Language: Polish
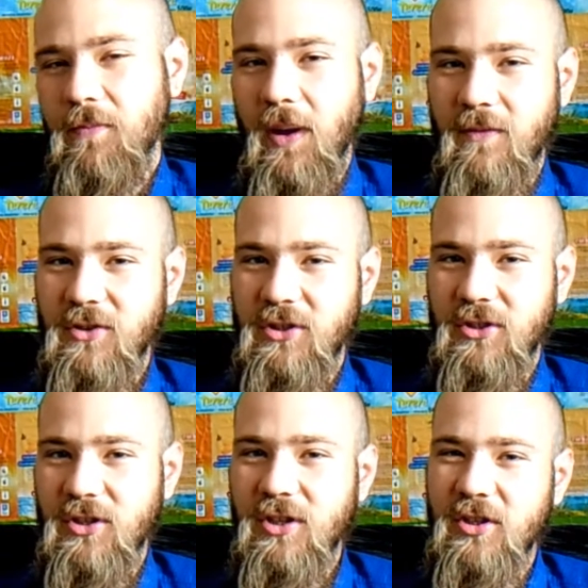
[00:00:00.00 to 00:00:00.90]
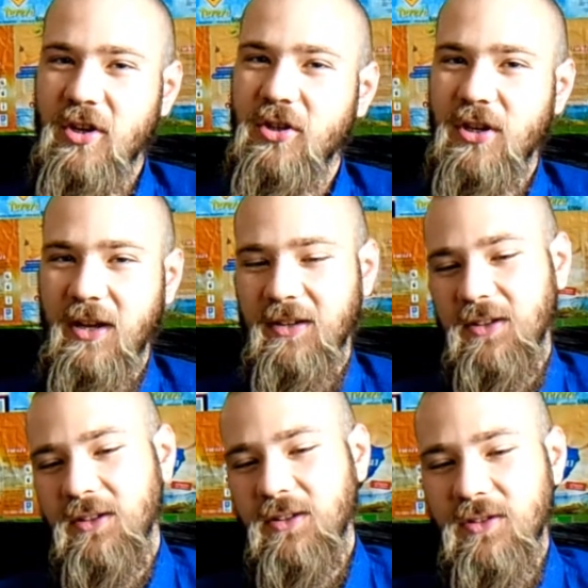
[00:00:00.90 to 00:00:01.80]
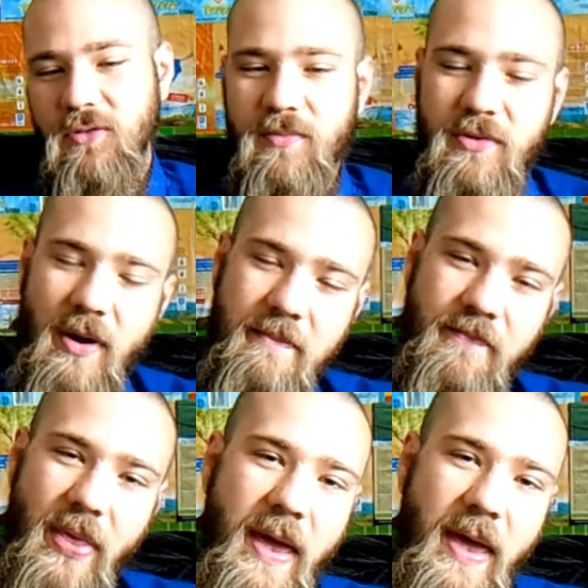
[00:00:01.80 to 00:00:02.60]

prawie że 34 zgubiłem.